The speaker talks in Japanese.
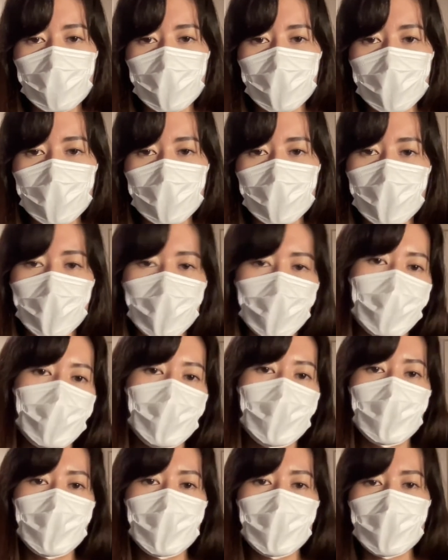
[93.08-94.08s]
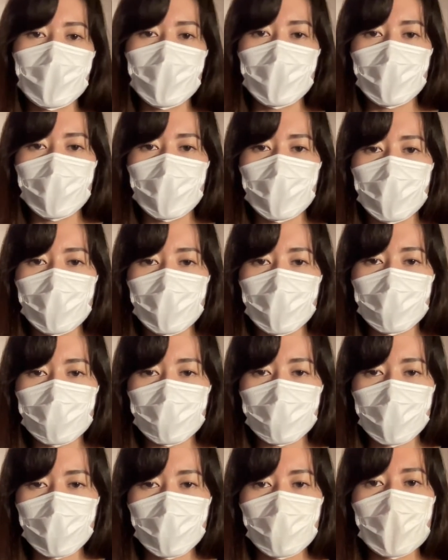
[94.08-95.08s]
バリーがいい
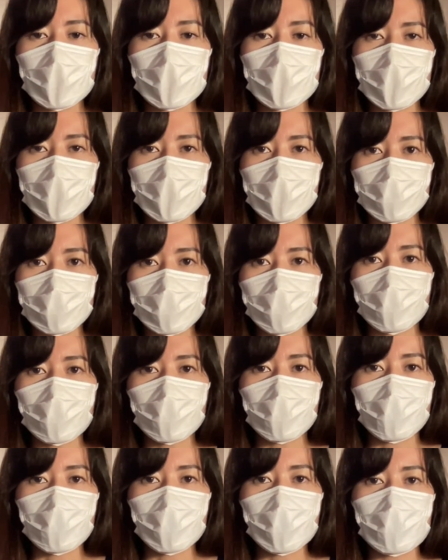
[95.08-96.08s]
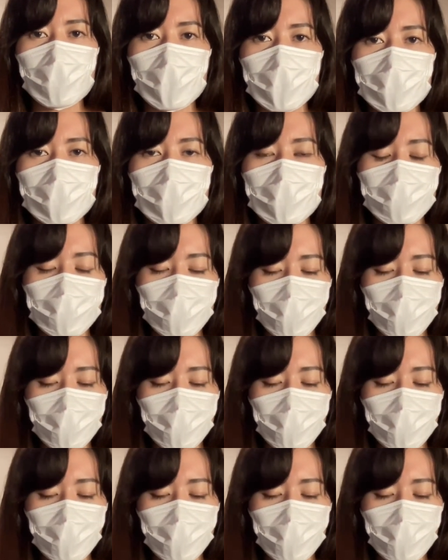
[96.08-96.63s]
のではないかと思います。